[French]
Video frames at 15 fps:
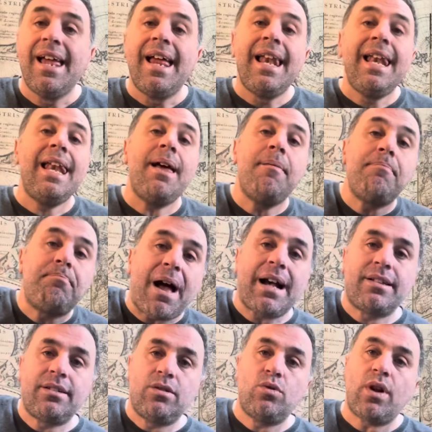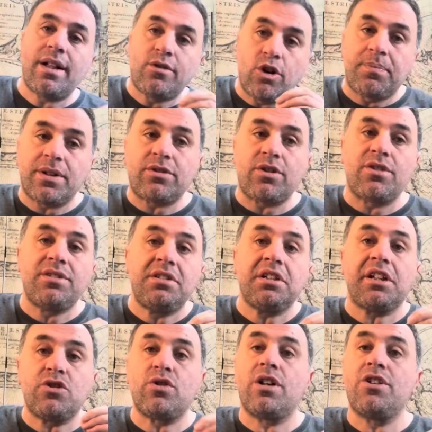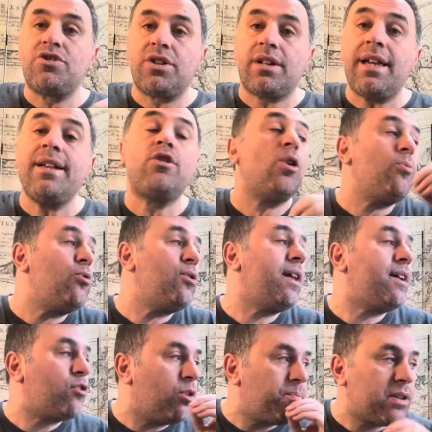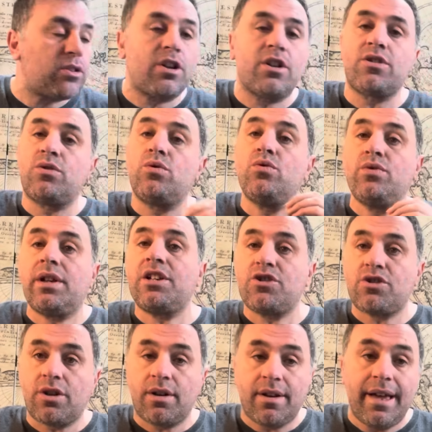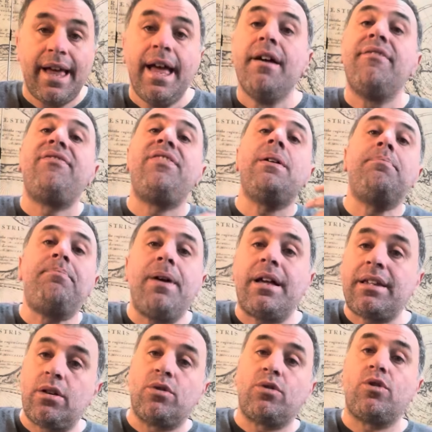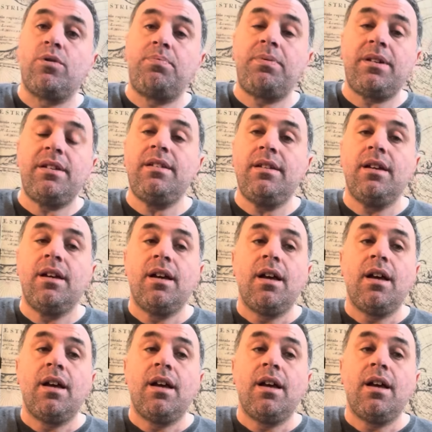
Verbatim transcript: l'impact de l'incompétence des dirigeants algériens et comment l'incompétence de nos dirigeants fait perdre à notre pays